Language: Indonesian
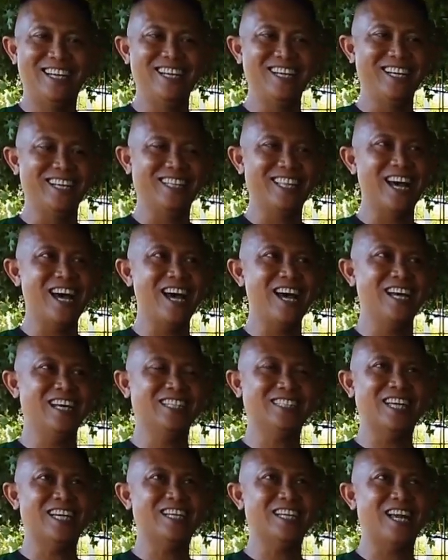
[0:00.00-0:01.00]
Jadi kita
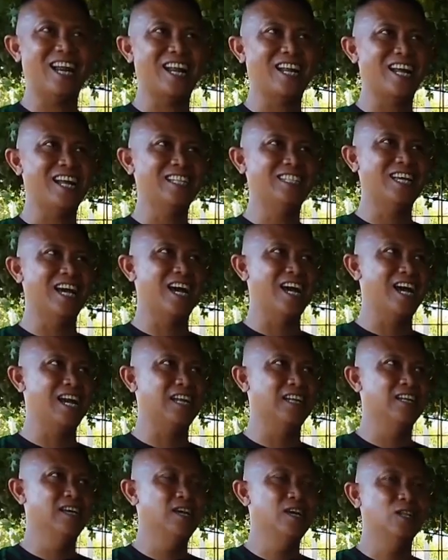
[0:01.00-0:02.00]
uh, saya sarankan
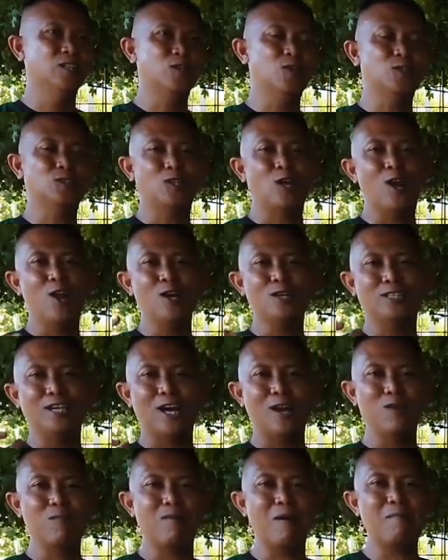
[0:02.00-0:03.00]
jangan. Terus tolong
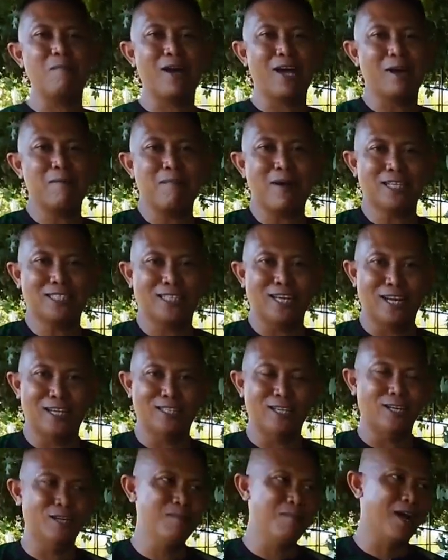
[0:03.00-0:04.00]
jangan lupa pakai
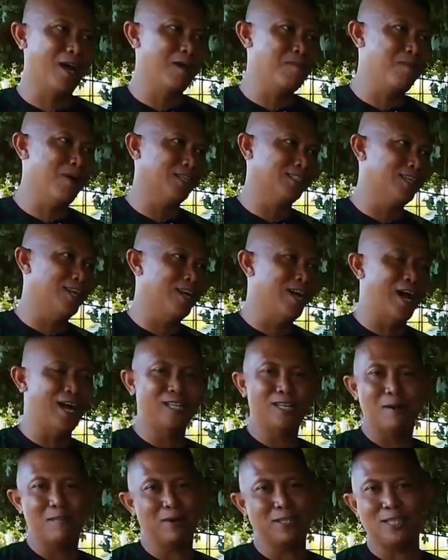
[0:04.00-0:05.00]
masker. Jadi pakai masker gak
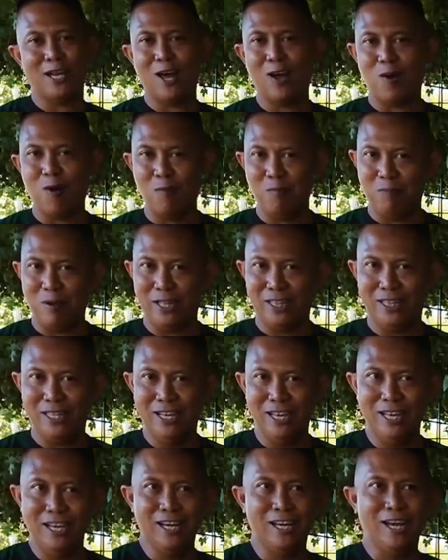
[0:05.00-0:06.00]
hanya masalah COVID.
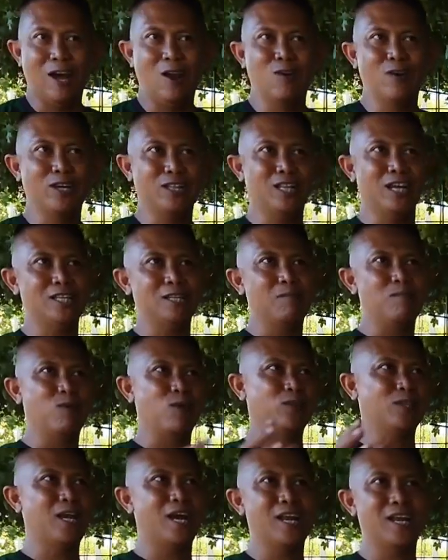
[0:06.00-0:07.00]
Kalau kita
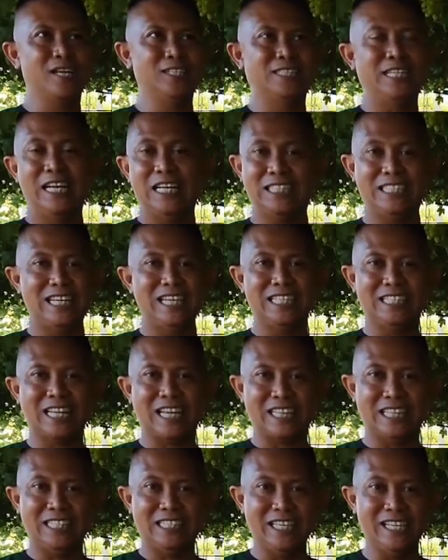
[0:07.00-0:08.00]
nyemprotkan jenis
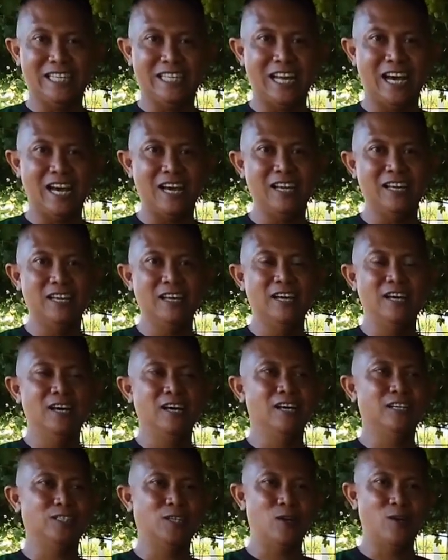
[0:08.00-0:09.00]
insektisida,
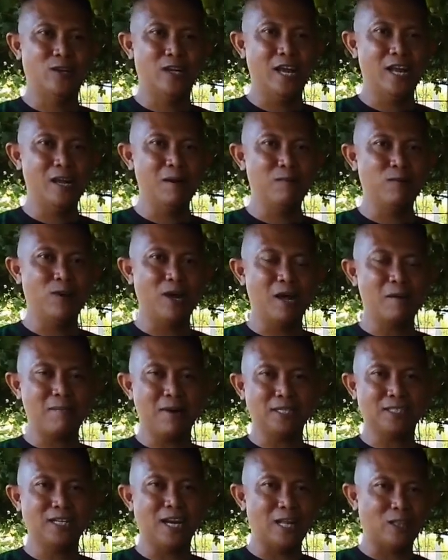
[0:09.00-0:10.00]
uh, seyogianya menggunakan
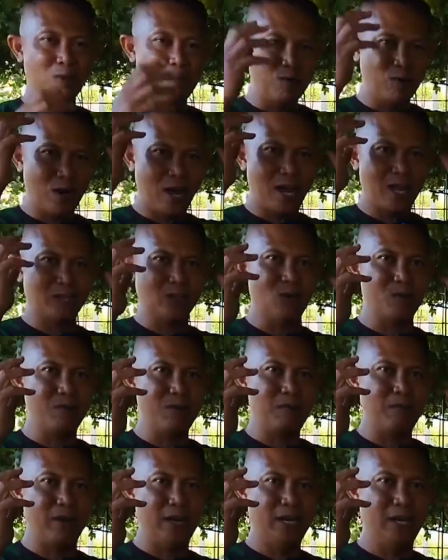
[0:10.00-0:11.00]
masker atau menggunakan
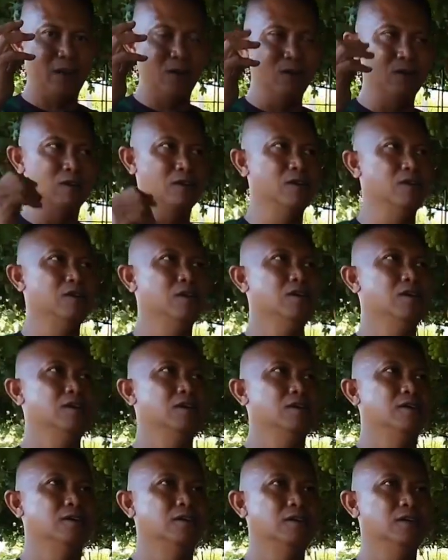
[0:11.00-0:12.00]
topi pelindung.
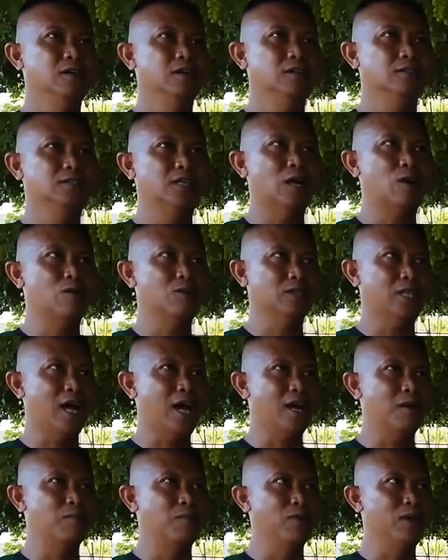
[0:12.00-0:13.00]
Sarung tangan. Uh, sarung
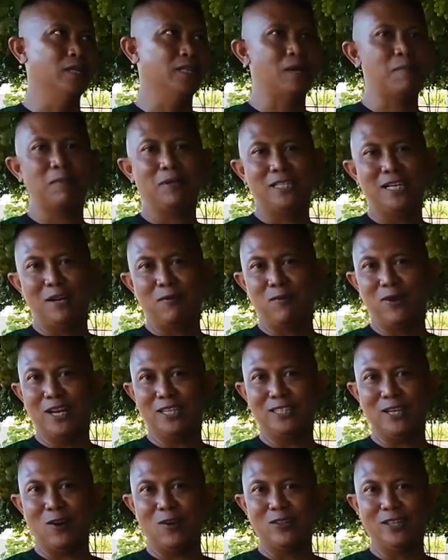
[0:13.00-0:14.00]
tangan boleh, tapi jangan
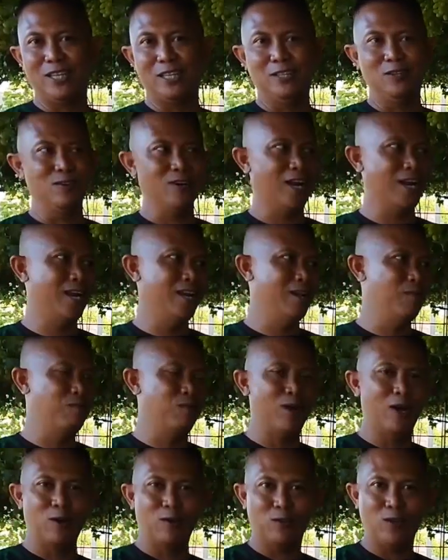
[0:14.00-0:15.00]
menggunakan sarung tinju karena ini
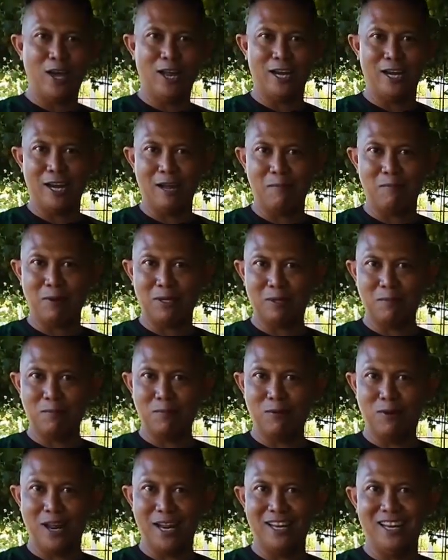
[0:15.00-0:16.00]
bukan untuk arena
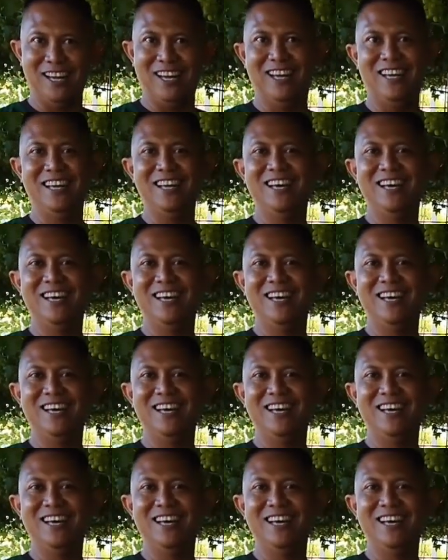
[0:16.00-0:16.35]
pertempuran ya.